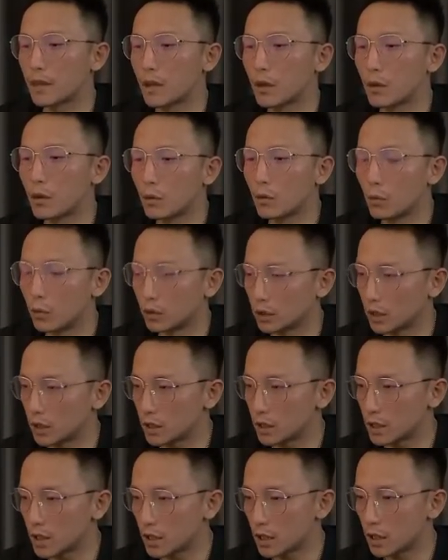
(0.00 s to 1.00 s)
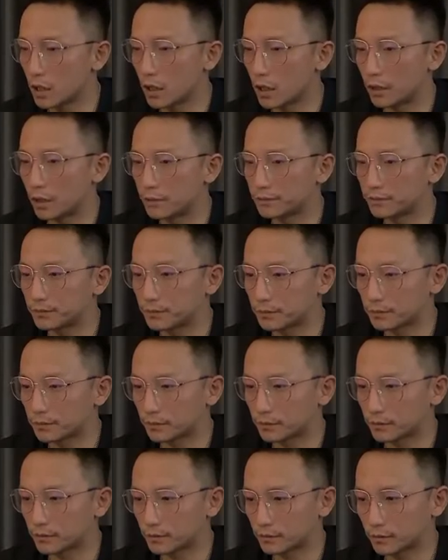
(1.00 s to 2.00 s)
如果他足够优秀的话，
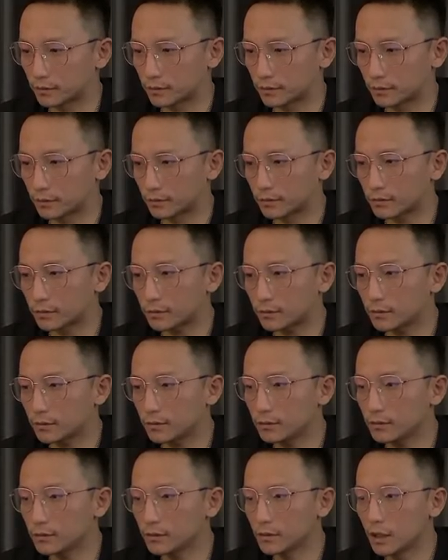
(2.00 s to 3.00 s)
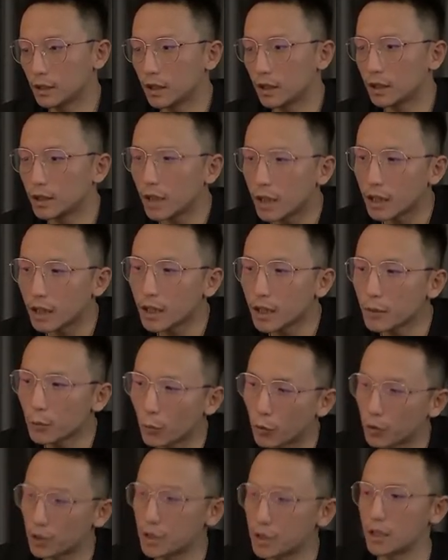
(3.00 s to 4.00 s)
别的公司很可能会趁虚
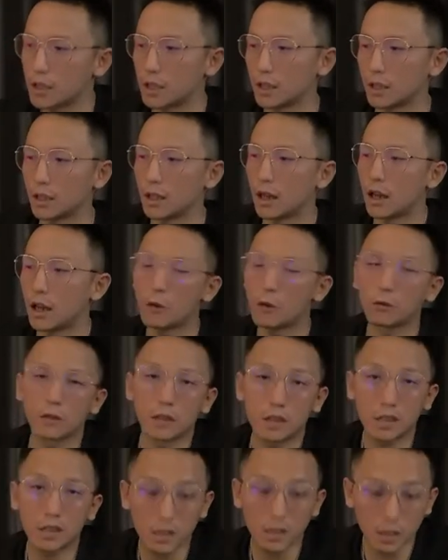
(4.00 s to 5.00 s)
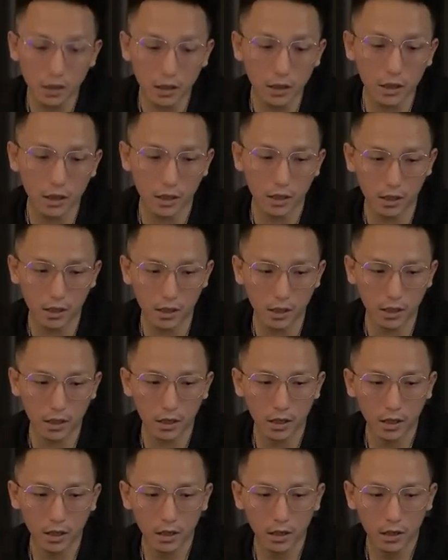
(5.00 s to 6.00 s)
而入。听说这个员工要跳
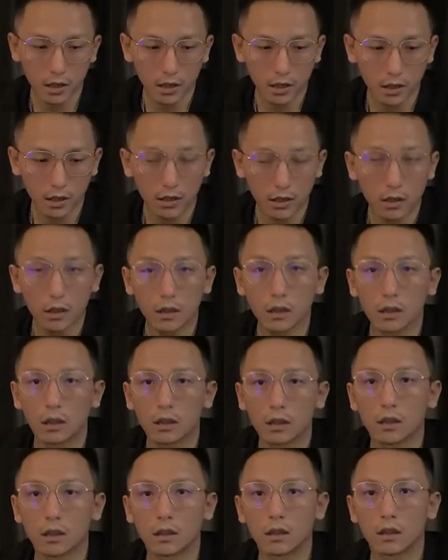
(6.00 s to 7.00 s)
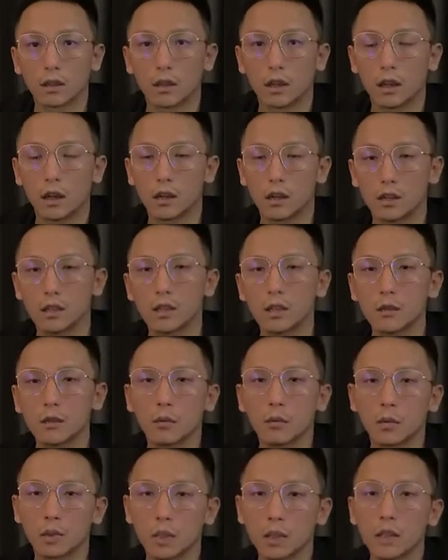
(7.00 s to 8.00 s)
槽，那就直接来截胡了。
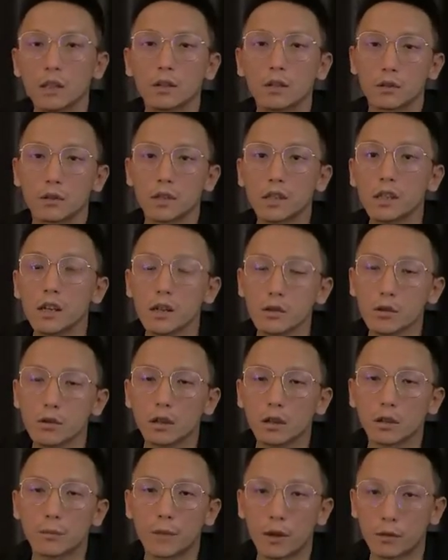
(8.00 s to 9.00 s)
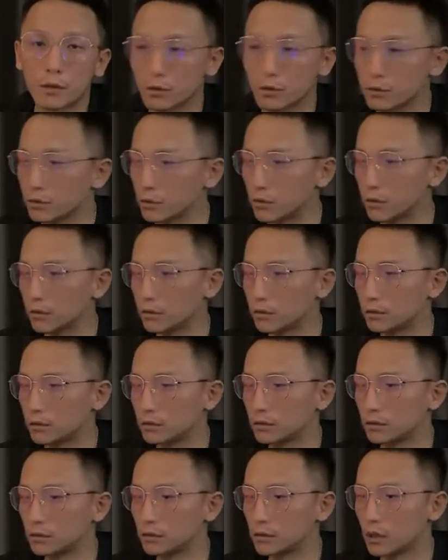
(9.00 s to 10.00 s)
那么，在入职之前，
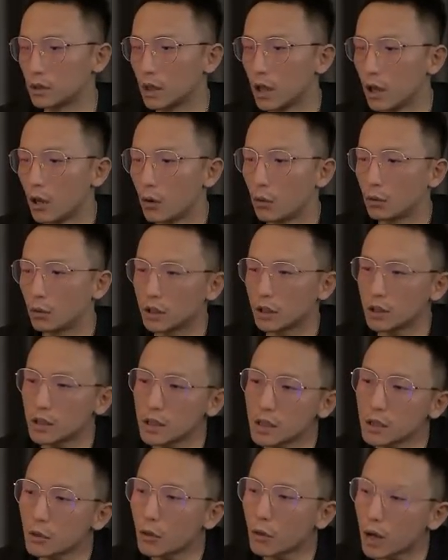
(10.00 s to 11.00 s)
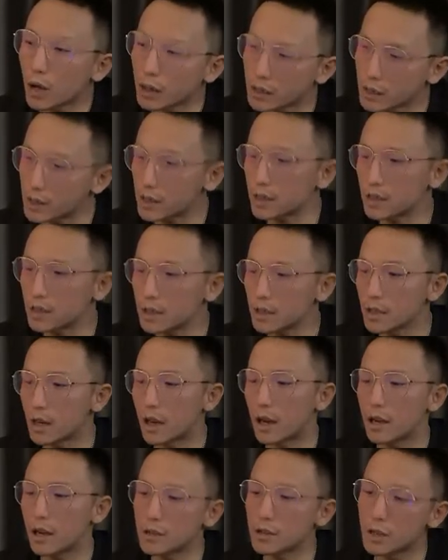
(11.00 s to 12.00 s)
怎么体现出公司对这
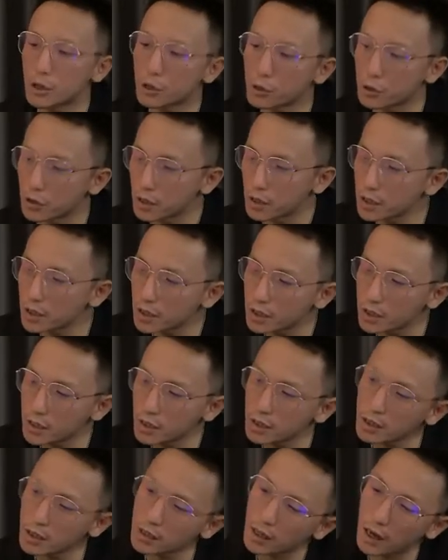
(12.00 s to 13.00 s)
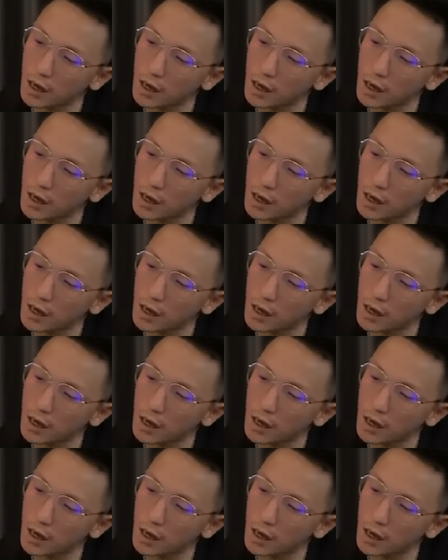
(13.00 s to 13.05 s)
个新员工的关怀呢？